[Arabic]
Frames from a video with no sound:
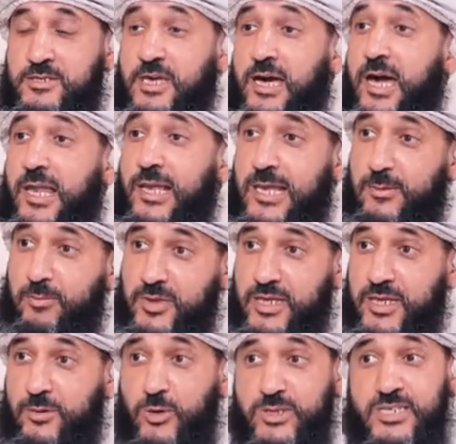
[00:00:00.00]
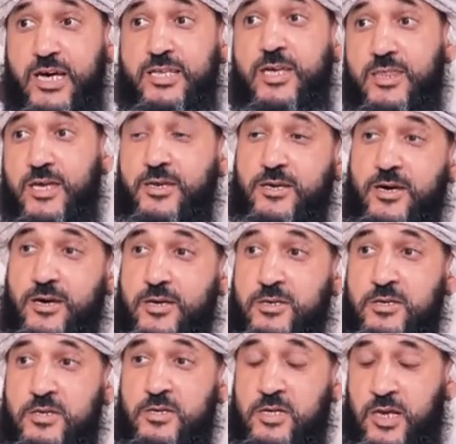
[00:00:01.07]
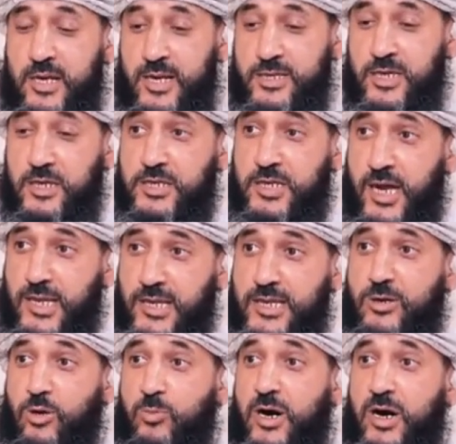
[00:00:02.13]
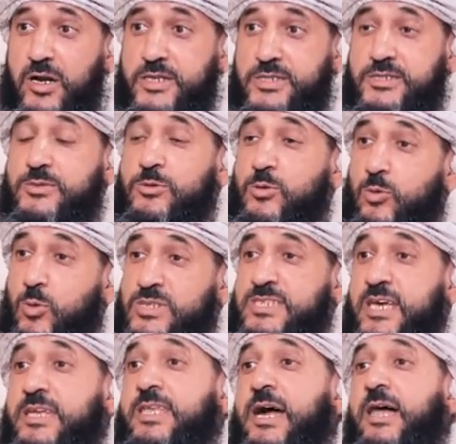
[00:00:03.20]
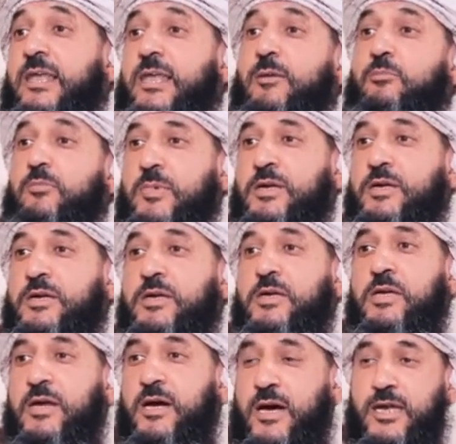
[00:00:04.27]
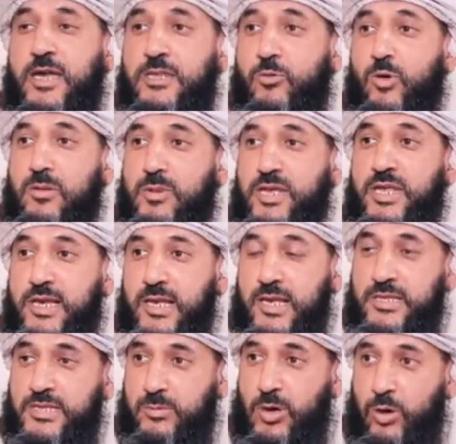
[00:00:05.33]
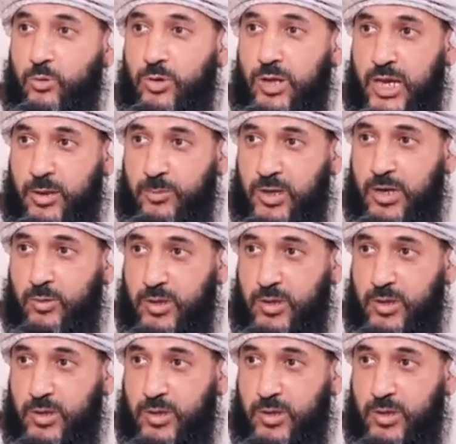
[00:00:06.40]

علمني وسأتذكر لكن جعلني أمارس وسأتعلم بالفعل هكذا هو المنهج اللي اتبعوه الآباء نعم.